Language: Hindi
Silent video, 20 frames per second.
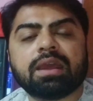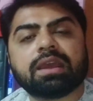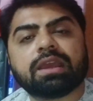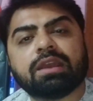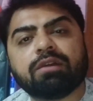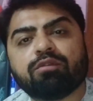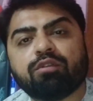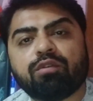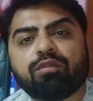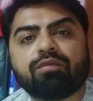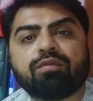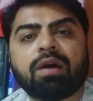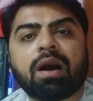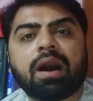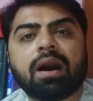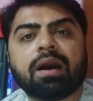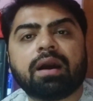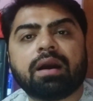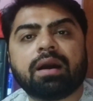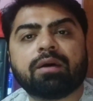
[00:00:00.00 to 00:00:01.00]
कि वो
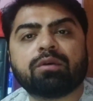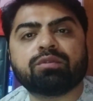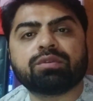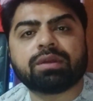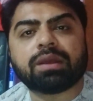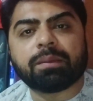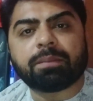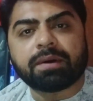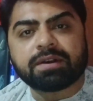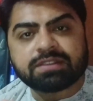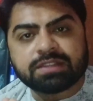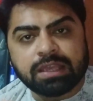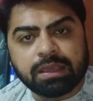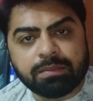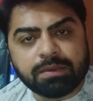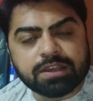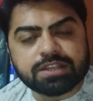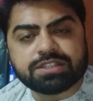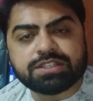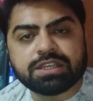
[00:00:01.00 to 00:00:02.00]
वहाँ उनके पास
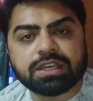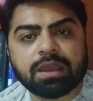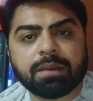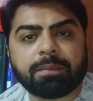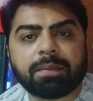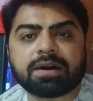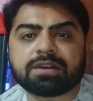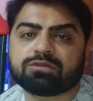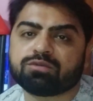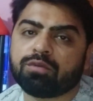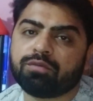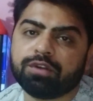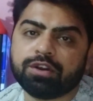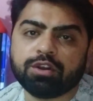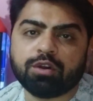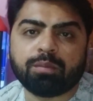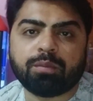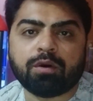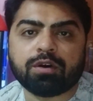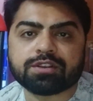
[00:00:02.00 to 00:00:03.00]
हिमेश जी के पास वो
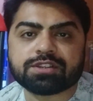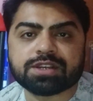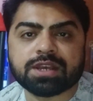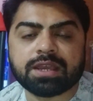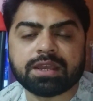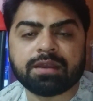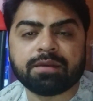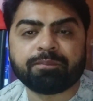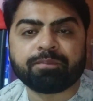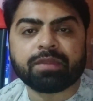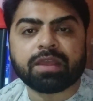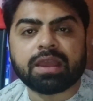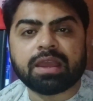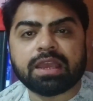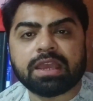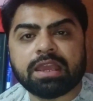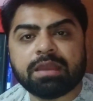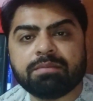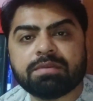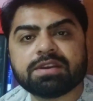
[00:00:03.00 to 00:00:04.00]
वीडियो पहुँच गई
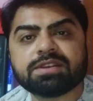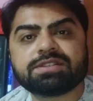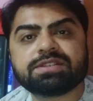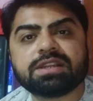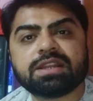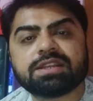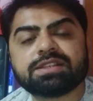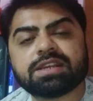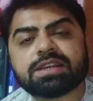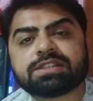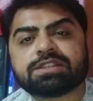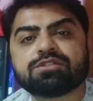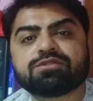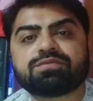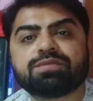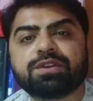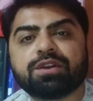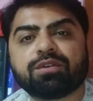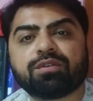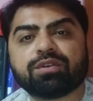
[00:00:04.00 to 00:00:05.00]
हिमेश जी ने जैसे उस
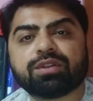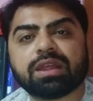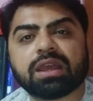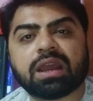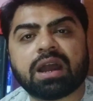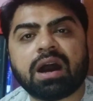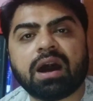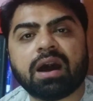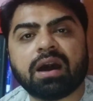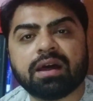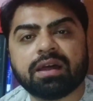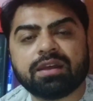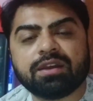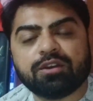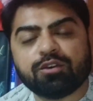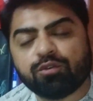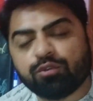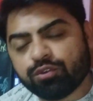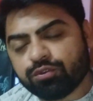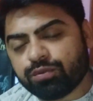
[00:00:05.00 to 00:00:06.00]
वीडियो को देखा
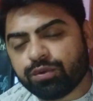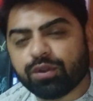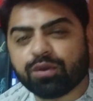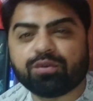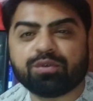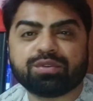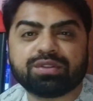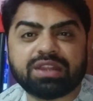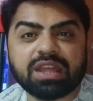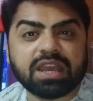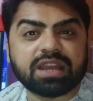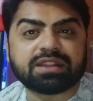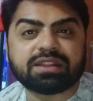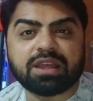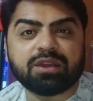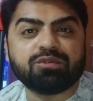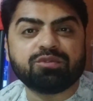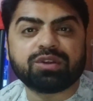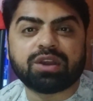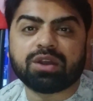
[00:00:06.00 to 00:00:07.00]
उस वीडियो को देखते
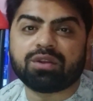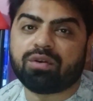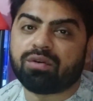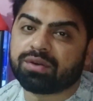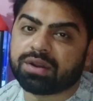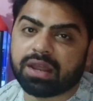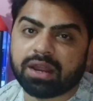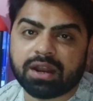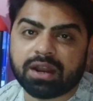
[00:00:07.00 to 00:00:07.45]
ही उनके रोंगटे